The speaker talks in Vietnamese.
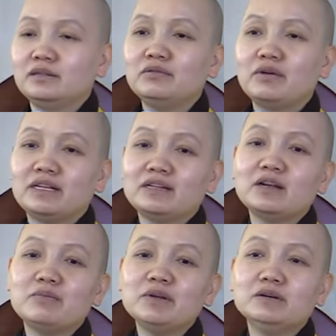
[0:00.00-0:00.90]
như vậy
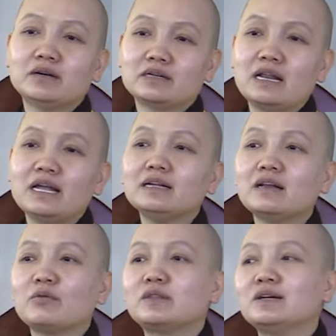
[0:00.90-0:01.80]
cho nên mới được, lấy cái lòng